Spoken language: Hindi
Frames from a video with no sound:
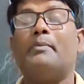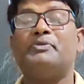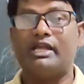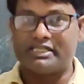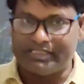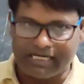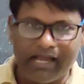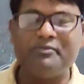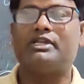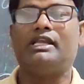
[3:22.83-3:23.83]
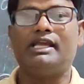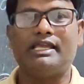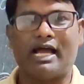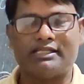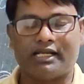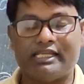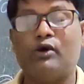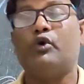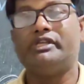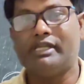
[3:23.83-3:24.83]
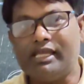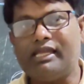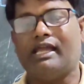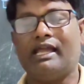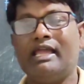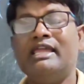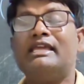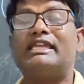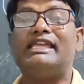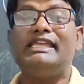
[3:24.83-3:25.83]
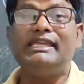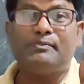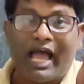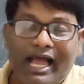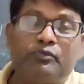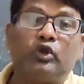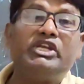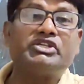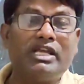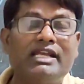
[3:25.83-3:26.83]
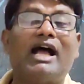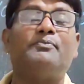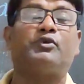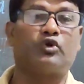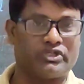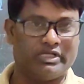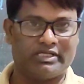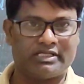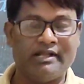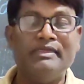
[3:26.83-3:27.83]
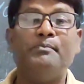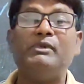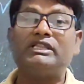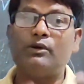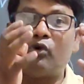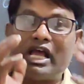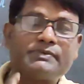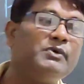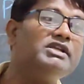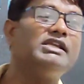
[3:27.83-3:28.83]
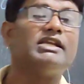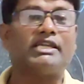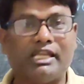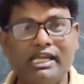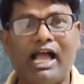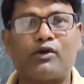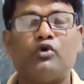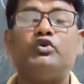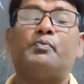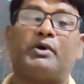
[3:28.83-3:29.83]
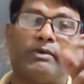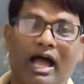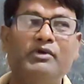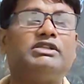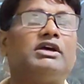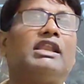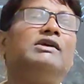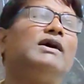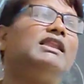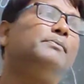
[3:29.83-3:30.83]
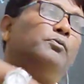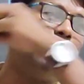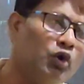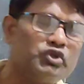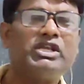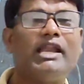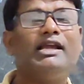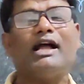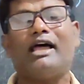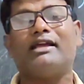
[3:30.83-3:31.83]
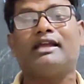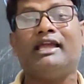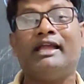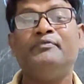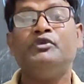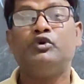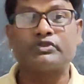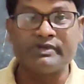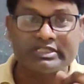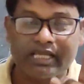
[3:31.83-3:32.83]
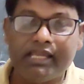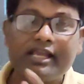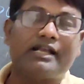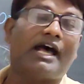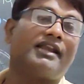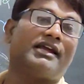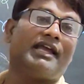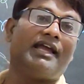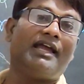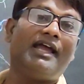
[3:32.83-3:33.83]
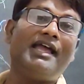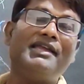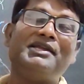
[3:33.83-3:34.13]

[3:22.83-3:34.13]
अपने एग्जाम के लिए याद रखनी है वो ये है कि ई भैपोरेशन का प्रोसेस मतलब वाष्पन की क्रिया को जो प्रभावित करने वाले बहुत सारे कारक हैं उसमें से एक कारक है